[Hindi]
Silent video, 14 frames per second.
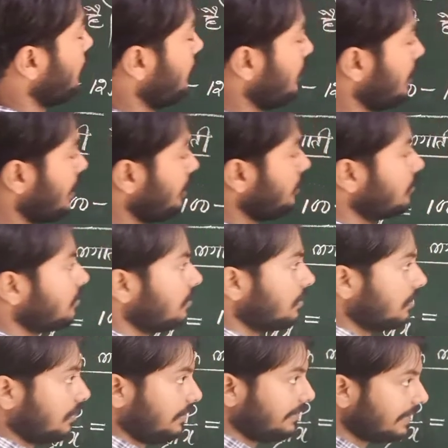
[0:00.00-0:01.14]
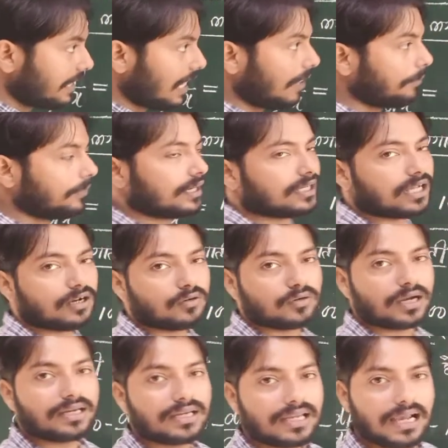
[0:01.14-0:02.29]
नग ये आपका क्या
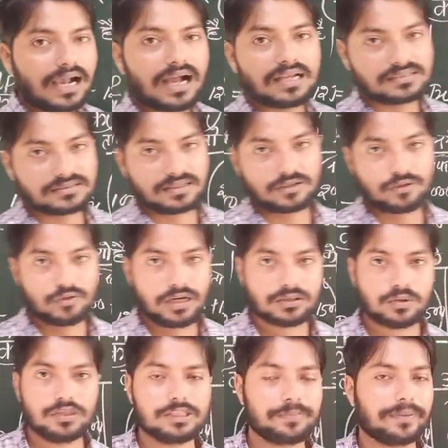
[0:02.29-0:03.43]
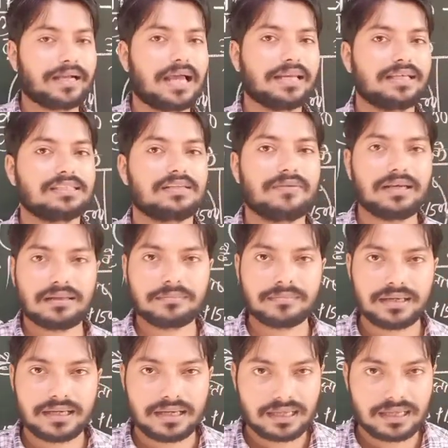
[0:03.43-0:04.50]
होगा नया स्तर होगा तो इस प्रकार के सवाल हम